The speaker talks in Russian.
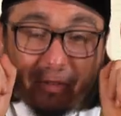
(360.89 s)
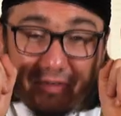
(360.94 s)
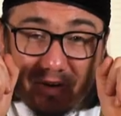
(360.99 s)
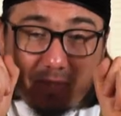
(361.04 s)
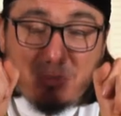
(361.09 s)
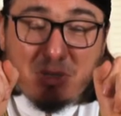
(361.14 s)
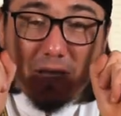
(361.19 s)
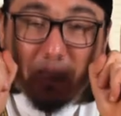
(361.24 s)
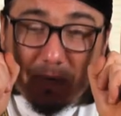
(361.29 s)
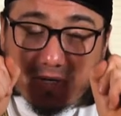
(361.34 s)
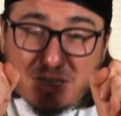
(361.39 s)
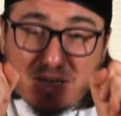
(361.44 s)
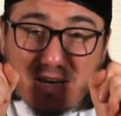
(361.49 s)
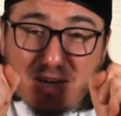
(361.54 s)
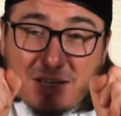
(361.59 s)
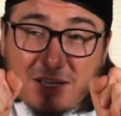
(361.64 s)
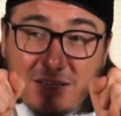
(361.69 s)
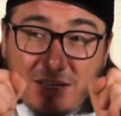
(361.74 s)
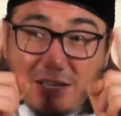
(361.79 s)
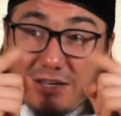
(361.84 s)
во времена
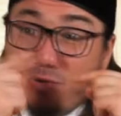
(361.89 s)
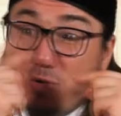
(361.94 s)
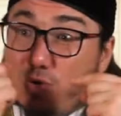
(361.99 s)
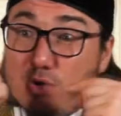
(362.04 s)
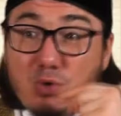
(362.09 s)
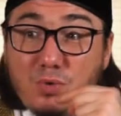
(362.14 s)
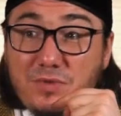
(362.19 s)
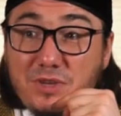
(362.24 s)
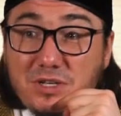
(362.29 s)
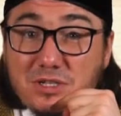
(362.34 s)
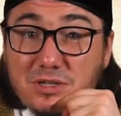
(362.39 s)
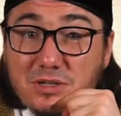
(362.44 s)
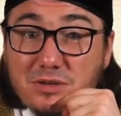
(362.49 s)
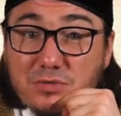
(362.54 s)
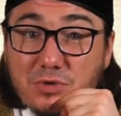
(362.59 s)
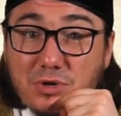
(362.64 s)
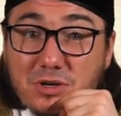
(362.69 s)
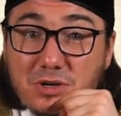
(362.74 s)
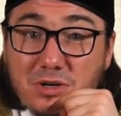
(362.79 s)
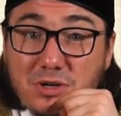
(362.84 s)
посланника Аллаха, но не увидел
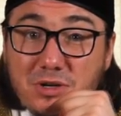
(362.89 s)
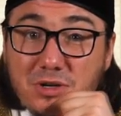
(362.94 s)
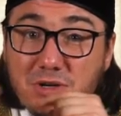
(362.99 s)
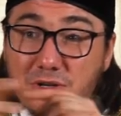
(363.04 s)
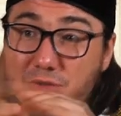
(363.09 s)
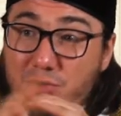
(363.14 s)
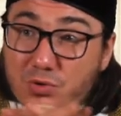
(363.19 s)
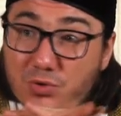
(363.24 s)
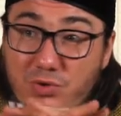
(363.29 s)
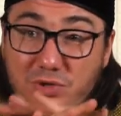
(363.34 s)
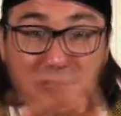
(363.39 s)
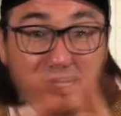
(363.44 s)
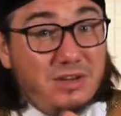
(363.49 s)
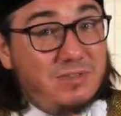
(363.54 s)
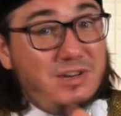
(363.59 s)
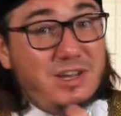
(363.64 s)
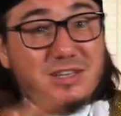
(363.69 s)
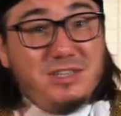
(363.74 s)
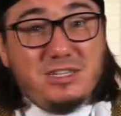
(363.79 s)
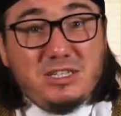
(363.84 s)
его. Он не
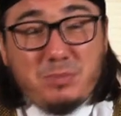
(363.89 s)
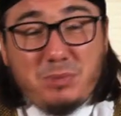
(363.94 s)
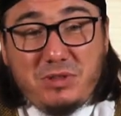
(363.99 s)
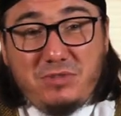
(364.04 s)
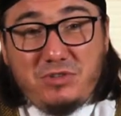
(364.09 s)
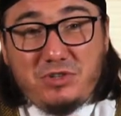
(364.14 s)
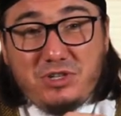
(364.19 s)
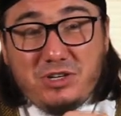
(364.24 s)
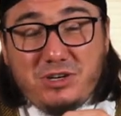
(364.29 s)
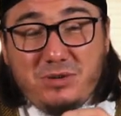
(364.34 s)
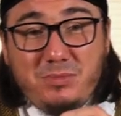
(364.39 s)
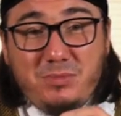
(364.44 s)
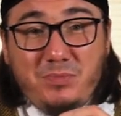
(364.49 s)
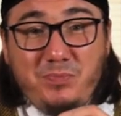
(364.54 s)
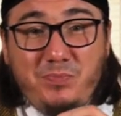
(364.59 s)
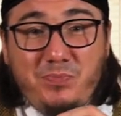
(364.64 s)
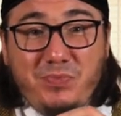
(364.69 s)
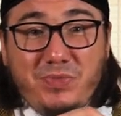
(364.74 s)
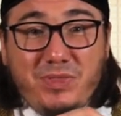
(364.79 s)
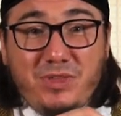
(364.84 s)
является сподвижником,
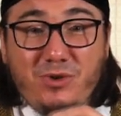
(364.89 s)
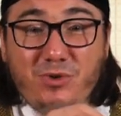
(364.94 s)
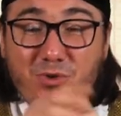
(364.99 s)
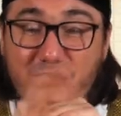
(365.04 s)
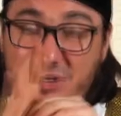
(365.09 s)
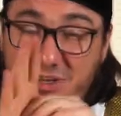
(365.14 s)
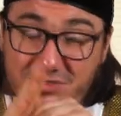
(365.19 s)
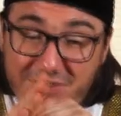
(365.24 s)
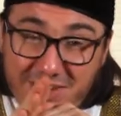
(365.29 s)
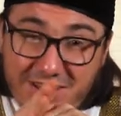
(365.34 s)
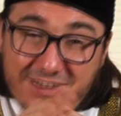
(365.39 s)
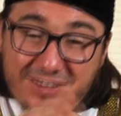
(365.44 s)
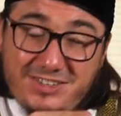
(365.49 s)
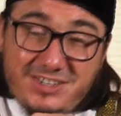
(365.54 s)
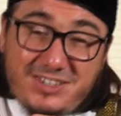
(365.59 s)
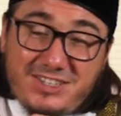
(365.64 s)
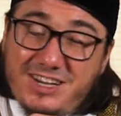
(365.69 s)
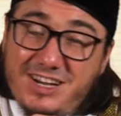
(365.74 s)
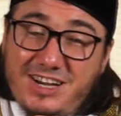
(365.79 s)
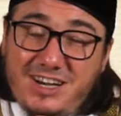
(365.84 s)
он не
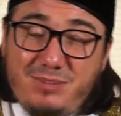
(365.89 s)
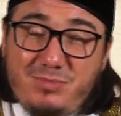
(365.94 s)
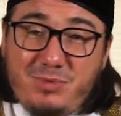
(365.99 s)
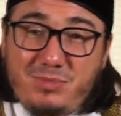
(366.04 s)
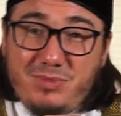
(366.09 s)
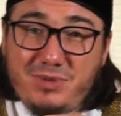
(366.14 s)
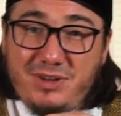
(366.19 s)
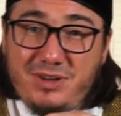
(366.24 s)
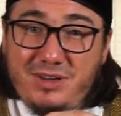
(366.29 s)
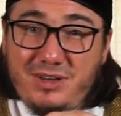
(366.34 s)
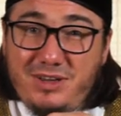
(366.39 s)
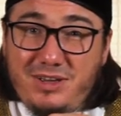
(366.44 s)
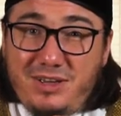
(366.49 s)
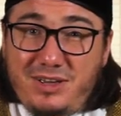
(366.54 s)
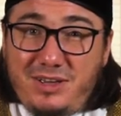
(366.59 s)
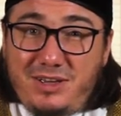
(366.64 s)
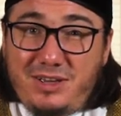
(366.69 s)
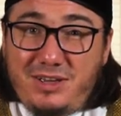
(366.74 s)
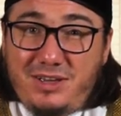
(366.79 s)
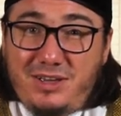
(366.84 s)
является сахабом.
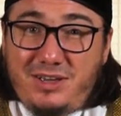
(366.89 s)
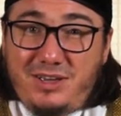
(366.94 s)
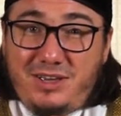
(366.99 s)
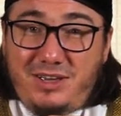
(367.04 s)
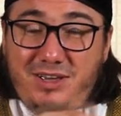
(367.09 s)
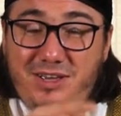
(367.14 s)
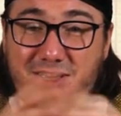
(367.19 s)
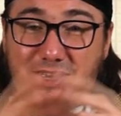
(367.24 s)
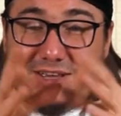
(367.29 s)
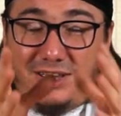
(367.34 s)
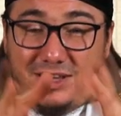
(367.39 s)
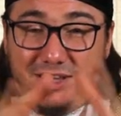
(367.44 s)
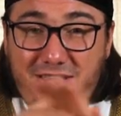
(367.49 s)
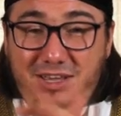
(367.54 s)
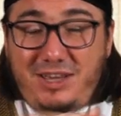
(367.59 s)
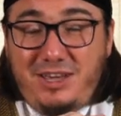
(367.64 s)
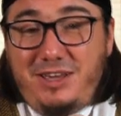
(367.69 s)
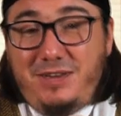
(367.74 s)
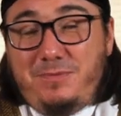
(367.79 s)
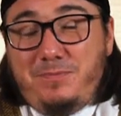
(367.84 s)

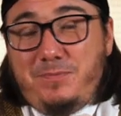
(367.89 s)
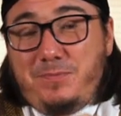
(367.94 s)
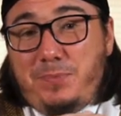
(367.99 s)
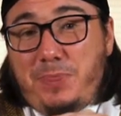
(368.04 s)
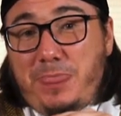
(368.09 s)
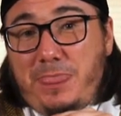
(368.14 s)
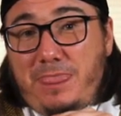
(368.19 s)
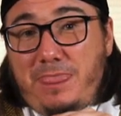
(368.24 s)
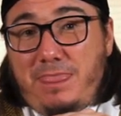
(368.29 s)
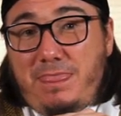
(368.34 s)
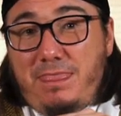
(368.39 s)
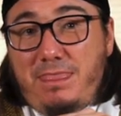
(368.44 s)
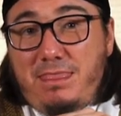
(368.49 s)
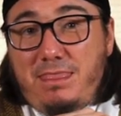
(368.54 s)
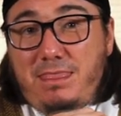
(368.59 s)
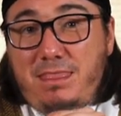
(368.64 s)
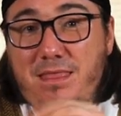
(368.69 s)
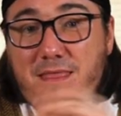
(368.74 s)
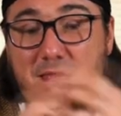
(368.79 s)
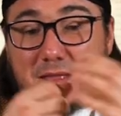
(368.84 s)
И
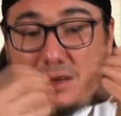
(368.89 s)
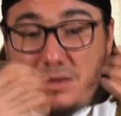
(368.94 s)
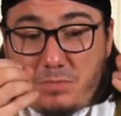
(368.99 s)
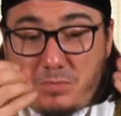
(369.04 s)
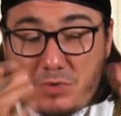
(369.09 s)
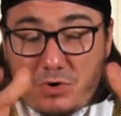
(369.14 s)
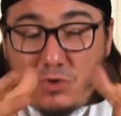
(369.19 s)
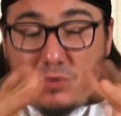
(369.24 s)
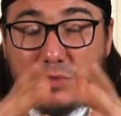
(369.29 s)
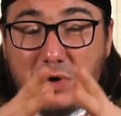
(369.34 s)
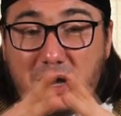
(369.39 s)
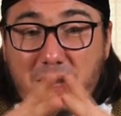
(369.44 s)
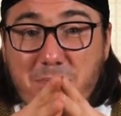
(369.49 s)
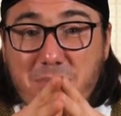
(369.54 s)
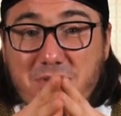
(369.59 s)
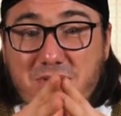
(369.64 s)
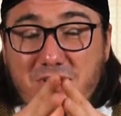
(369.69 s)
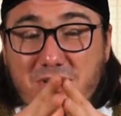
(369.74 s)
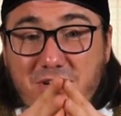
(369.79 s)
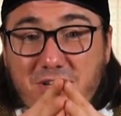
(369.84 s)
Пророк
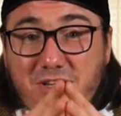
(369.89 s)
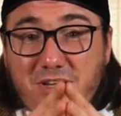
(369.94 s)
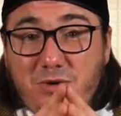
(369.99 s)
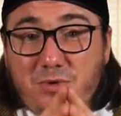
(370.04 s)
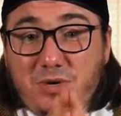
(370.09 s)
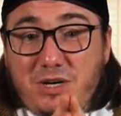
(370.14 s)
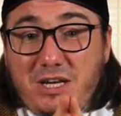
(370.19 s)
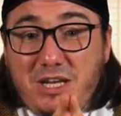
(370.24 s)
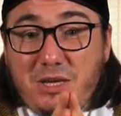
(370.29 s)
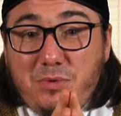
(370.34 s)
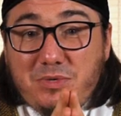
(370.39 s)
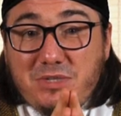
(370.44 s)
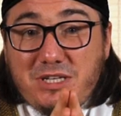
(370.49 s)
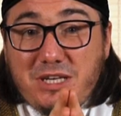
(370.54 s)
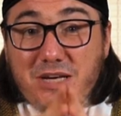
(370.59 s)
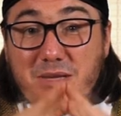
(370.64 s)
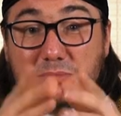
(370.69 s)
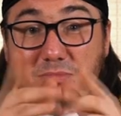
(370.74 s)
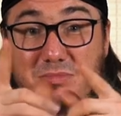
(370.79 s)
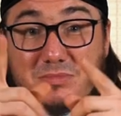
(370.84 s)
Мухаммад, саллаху алейхи
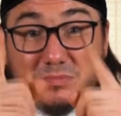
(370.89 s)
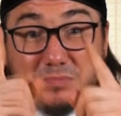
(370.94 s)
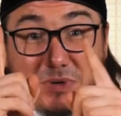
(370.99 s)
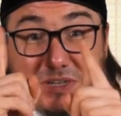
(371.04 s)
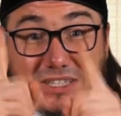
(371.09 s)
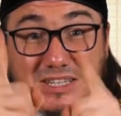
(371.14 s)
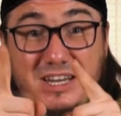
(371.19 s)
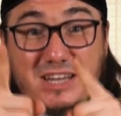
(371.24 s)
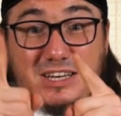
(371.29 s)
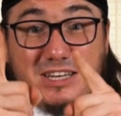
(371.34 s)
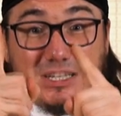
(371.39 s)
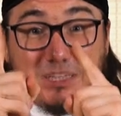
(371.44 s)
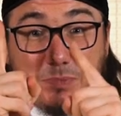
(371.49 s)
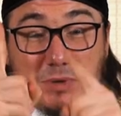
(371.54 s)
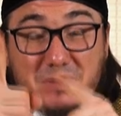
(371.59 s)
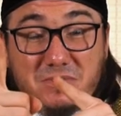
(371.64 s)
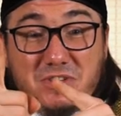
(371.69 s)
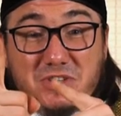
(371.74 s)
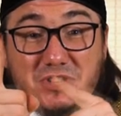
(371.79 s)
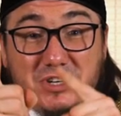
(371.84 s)
вассалям, последний
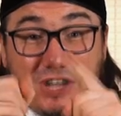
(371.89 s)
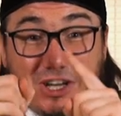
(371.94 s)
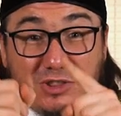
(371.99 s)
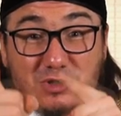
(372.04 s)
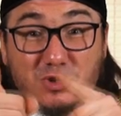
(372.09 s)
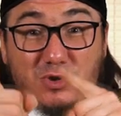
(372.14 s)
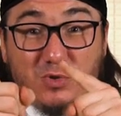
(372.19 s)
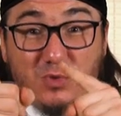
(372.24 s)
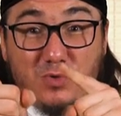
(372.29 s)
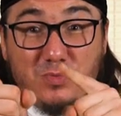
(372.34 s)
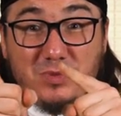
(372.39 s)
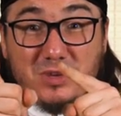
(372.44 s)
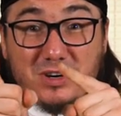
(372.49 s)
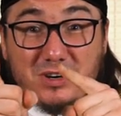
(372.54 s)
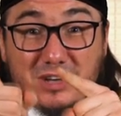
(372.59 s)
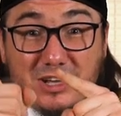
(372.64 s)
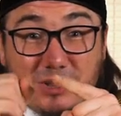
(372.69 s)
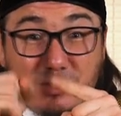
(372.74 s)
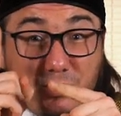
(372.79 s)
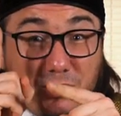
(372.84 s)
сподвижник, который
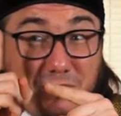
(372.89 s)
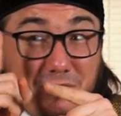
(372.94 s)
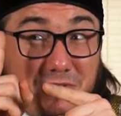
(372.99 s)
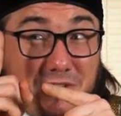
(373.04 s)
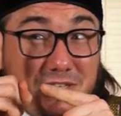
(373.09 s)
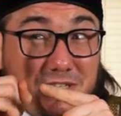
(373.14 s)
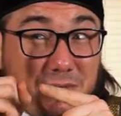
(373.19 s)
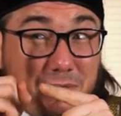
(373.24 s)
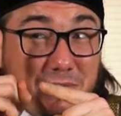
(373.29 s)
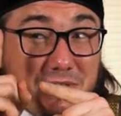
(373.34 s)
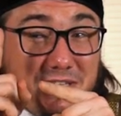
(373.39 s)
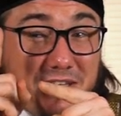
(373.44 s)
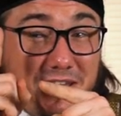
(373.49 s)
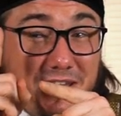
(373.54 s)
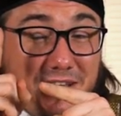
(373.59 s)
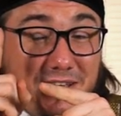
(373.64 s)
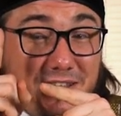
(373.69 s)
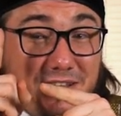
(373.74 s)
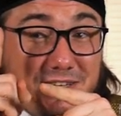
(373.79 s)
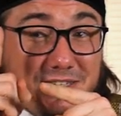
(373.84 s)
умер, который видел
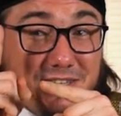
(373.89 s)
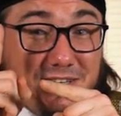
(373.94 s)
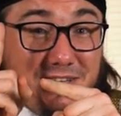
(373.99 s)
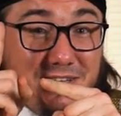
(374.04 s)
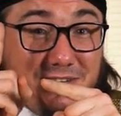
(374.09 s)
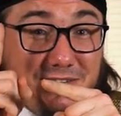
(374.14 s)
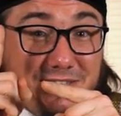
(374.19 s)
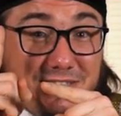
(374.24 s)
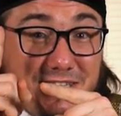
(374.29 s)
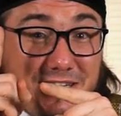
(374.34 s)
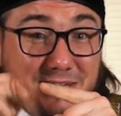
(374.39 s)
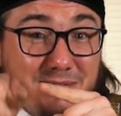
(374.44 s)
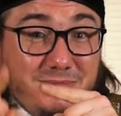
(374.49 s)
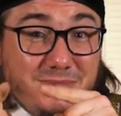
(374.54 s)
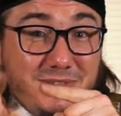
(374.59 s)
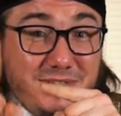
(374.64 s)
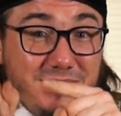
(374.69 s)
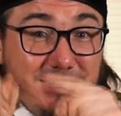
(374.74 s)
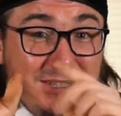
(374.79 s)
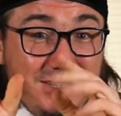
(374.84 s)
посланника Аллаха, саллаху
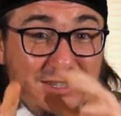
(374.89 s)
алейхи